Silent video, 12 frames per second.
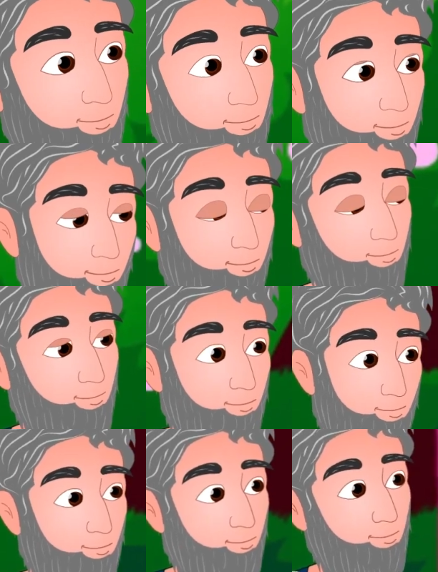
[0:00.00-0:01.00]
భిక్షాటన
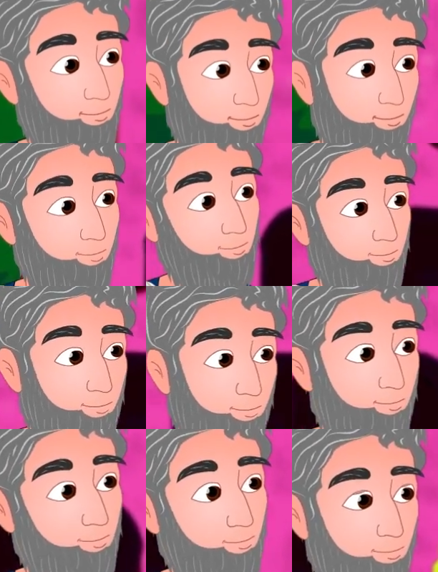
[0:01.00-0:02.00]
చేస్తూ జీవిస్తూ
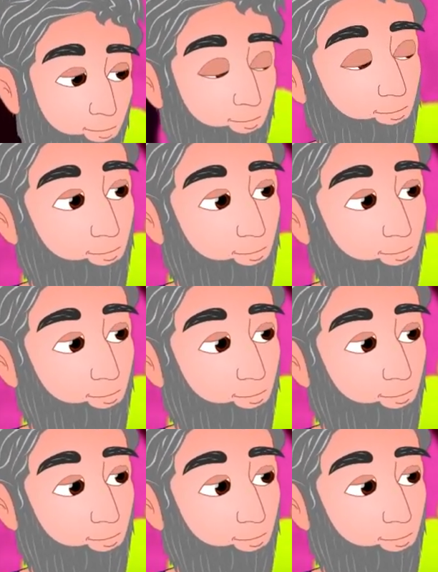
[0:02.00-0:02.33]
ఉంటాడు